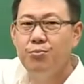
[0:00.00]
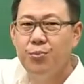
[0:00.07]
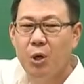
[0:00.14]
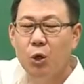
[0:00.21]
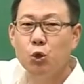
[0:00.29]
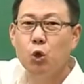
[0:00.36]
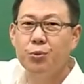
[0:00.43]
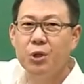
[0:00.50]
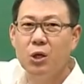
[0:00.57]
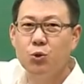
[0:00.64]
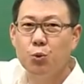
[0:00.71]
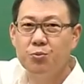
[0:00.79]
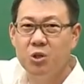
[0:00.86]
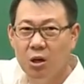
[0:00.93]
평소보다
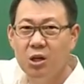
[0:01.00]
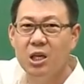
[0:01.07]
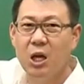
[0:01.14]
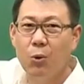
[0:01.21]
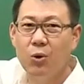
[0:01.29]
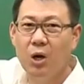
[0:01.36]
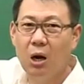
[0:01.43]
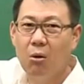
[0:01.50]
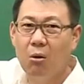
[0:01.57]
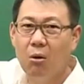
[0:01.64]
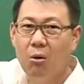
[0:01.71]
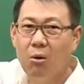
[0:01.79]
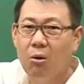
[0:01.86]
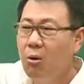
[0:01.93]
좀 적게 나온 것 같고
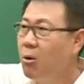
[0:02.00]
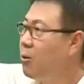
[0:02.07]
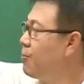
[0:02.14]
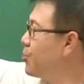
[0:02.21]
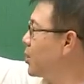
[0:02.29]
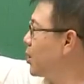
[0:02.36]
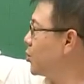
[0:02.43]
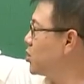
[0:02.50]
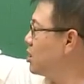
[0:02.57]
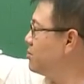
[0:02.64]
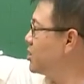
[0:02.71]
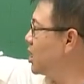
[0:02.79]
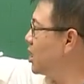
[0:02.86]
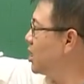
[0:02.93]
그다음
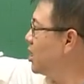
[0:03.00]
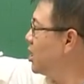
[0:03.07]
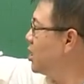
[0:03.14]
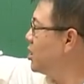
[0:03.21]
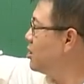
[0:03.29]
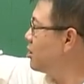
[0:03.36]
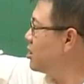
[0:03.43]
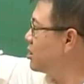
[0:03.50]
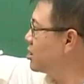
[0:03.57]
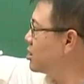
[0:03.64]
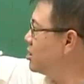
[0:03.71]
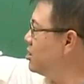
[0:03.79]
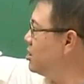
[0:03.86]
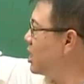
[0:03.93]
에 이제 여기는
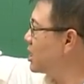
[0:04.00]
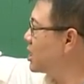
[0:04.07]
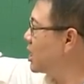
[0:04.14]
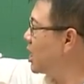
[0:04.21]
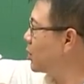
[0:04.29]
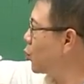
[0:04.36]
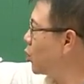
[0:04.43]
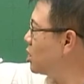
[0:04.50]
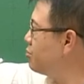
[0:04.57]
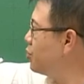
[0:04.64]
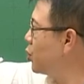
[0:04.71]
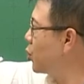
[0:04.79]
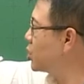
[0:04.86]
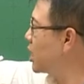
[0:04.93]
근대사나
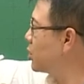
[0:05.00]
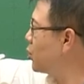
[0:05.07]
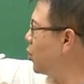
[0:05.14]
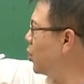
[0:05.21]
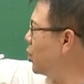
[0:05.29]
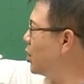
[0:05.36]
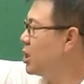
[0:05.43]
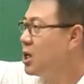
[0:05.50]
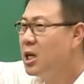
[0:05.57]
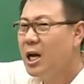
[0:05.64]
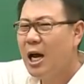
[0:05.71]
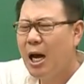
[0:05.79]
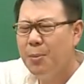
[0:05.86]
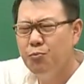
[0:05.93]
독립운동사도
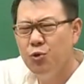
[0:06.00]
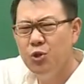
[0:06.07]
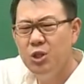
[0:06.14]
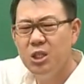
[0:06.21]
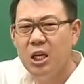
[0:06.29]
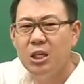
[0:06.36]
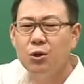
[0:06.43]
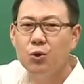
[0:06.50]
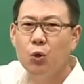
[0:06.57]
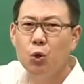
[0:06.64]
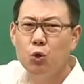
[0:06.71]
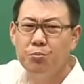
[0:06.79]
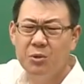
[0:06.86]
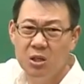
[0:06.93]
한 문제
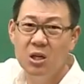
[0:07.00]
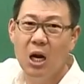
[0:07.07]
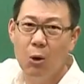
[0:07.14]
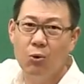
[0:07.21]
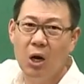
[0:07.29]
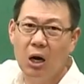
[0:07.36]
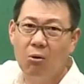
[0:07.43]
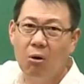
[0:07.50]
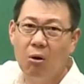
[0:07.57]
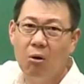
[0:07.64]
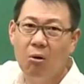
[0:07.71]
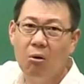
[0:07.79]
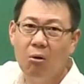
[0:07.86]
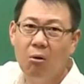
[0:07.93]
정도 좀 덜 나온 것 같고
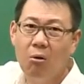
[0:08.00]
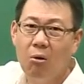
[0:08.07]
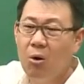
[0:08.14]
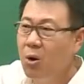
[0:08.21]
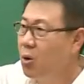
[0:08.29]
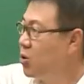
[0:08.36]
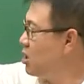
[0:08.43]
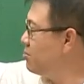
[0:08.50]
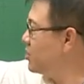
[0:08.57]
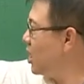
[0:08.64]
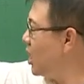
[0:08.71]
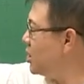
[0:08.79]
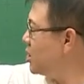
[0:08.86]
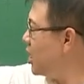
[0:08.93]
그 다음 에
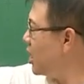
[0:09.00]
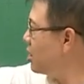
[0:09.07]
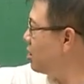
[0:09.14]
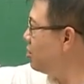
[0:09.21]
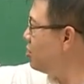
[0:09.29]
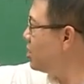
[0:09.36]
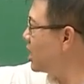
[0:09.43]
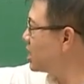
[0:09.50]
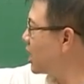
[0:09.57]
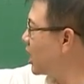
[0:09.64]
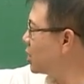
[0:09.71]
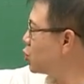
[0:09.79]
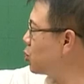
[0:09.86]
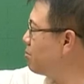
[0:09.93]
대신에
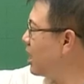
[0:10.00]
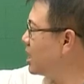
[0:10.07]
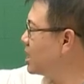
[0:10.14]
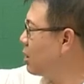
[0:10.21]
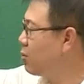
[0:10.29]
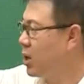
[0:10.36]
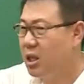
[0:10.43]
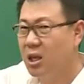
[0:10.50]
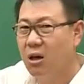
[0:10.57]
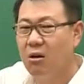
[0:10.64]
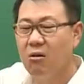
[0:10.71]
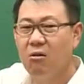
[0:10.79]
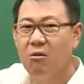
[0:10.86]
현대사가 좀 많이 나온 것 같아요.